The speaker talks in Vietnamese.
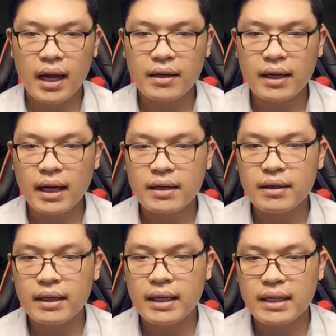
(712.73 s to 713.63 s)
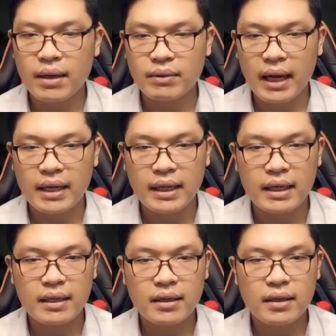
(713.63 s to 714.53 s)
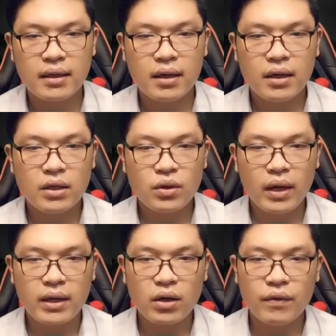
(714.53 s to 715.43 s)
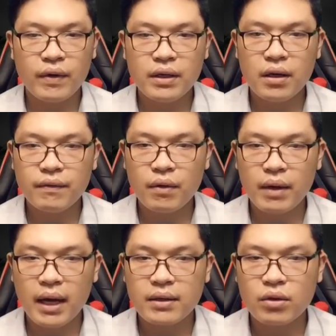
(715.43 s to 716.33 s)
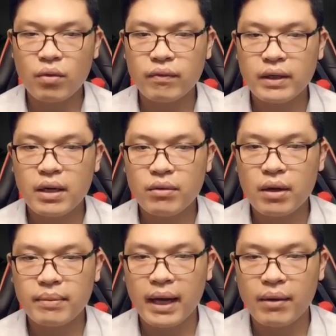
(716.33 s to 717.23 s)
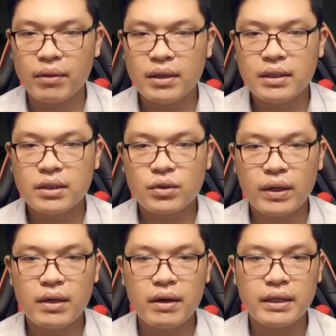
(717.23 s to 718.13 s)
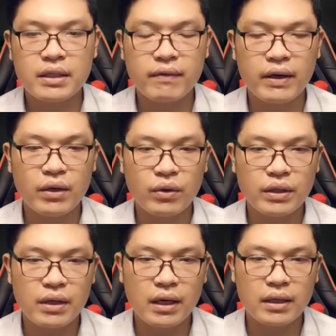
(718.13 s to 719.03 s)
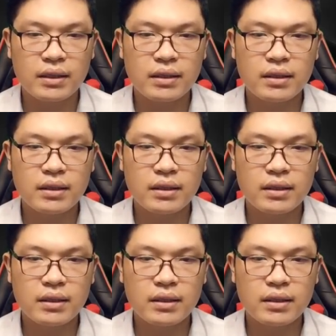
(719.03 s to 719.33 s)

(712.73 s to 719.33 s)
Hai người các ngươi đi theo ta đi. Thôi Hằng nói với Hứa Phong An cùng với Lưu Lập Đào, xoay người trở về nội đường.